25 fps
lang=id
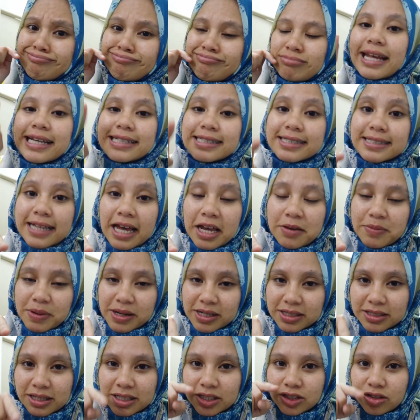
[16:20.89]
next time
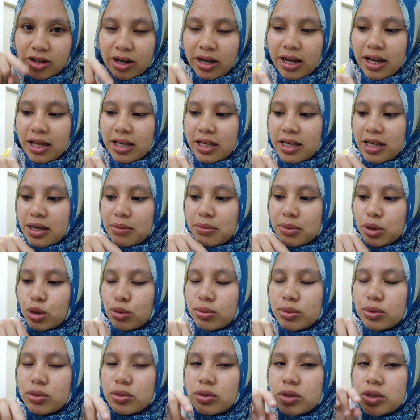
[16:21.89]
nak try lagi yang
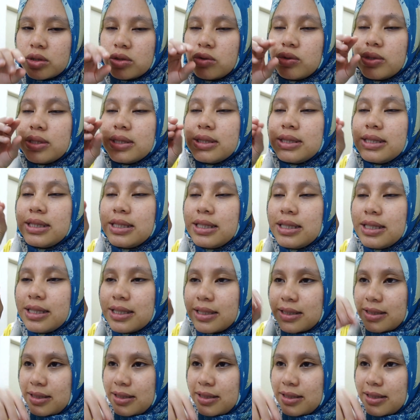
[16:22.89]
betul-betul juicy